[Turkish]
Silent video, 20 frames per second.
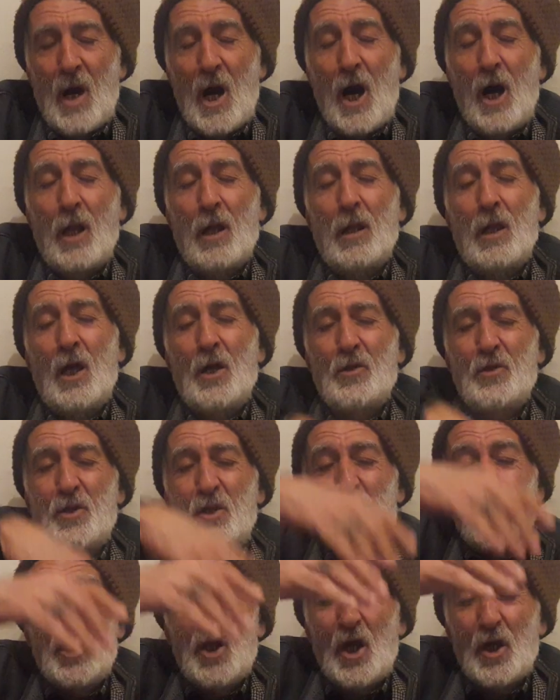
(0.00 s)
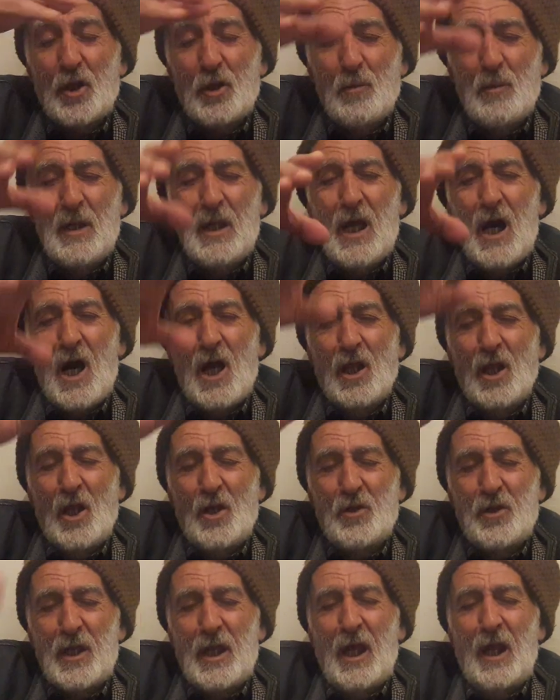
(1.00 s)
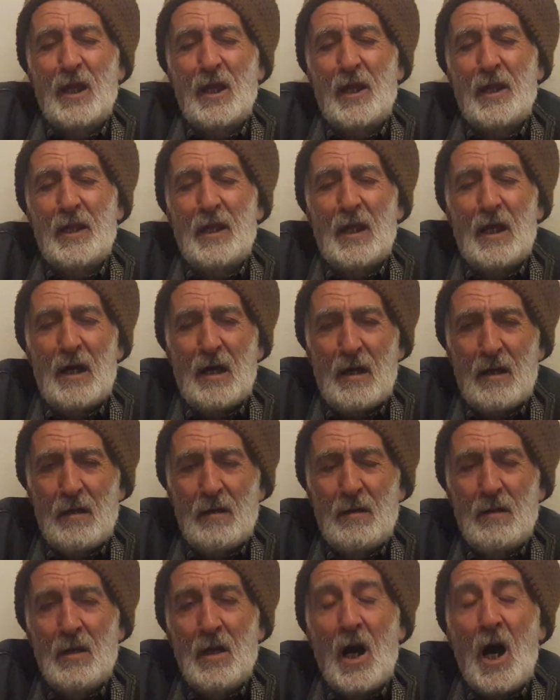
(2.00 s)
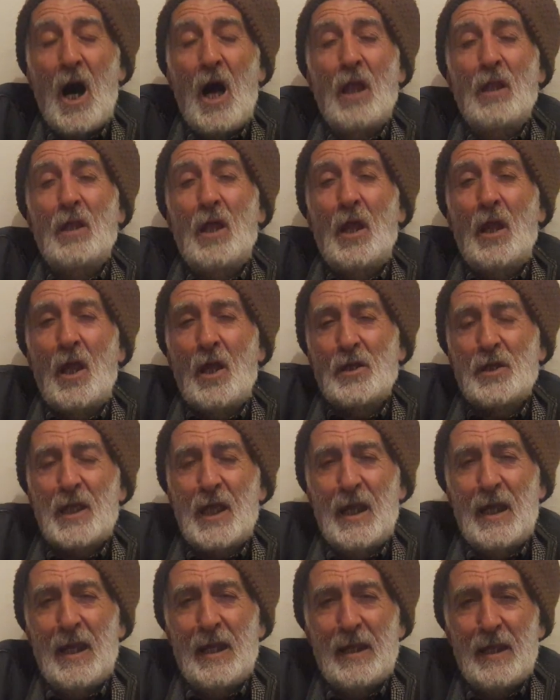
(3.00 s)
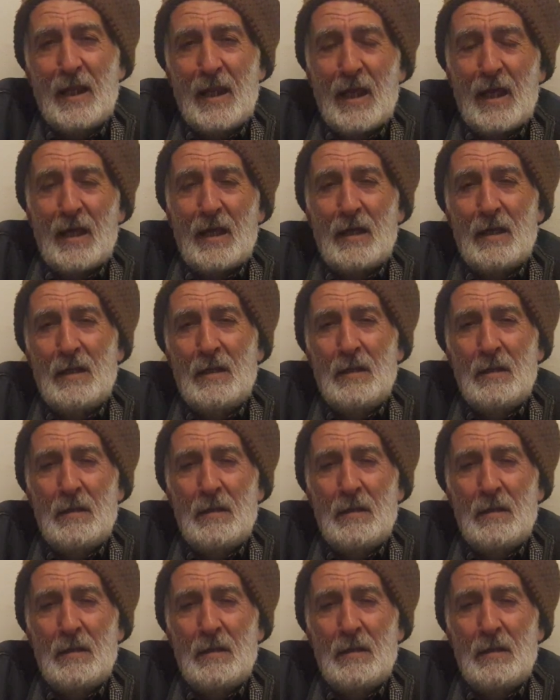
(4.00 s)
Allah'ın yardımıyla, Allah'ın silahlarıyla, Allah'ın askerleriyle.